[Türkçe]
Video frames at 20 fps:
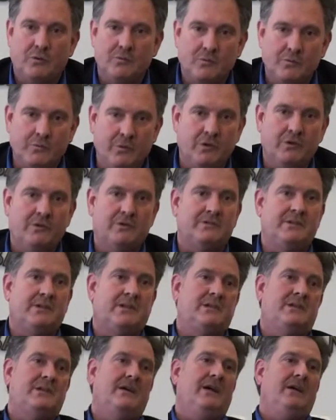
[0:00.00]
toplum
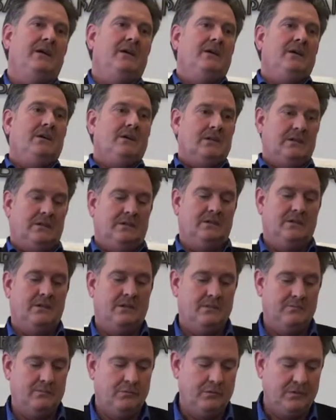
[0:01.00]
örgütleri de
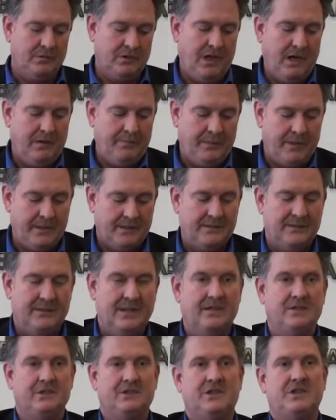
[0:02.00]
ee, bugün AK
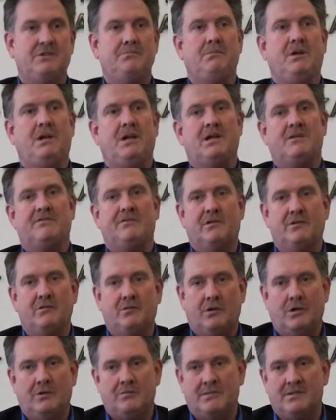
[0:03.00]
Parti'den kim milletvekili
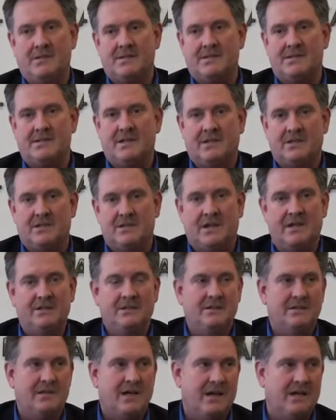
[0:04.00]
olabilirse
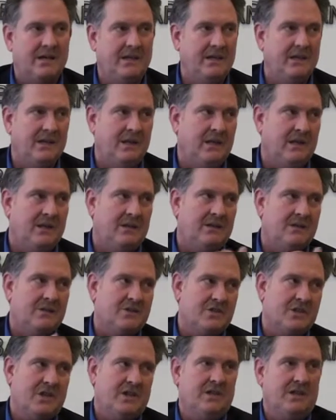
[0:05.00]
kendi derneğiyle
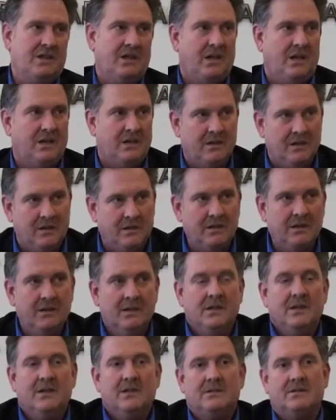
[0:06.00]
alakalı, şehriyle alakalı
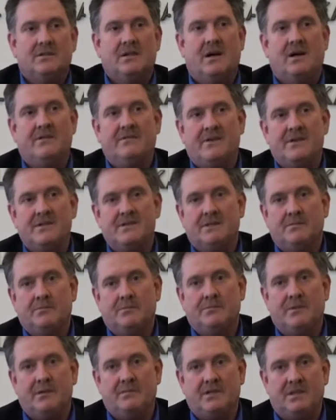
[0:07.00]
daha fazla
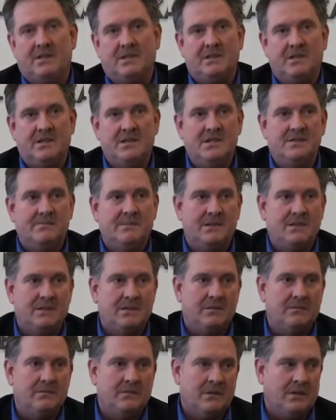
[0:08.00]
bu memlekete hizmet
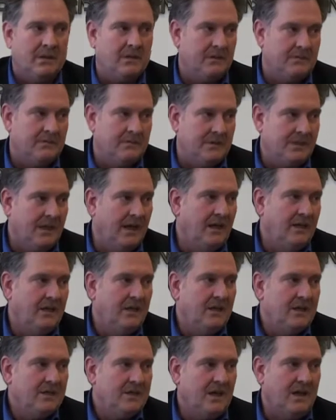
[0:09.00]
edebilir anlamında
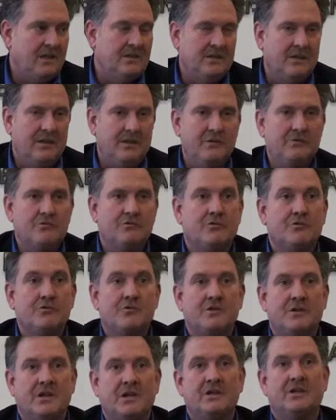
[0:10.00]
kendilerinin
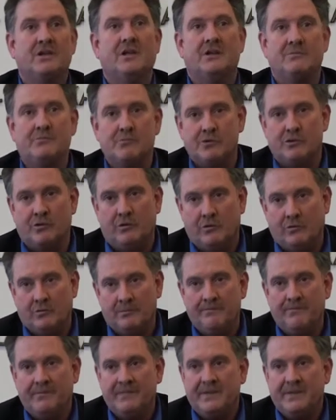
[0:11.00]
görüşlerinin alınmış oldu.